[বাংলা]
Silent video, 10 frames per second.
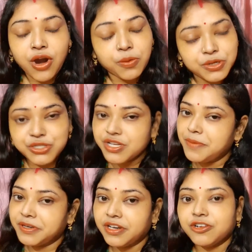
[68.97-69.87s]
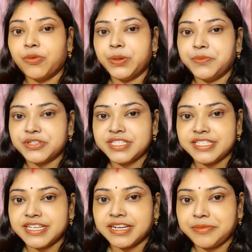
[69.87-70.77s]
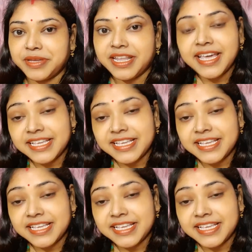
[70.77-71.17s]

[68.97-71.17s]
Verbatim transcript: অবশ্যই আমাকে কমেন্ট বক্সে জানাবেন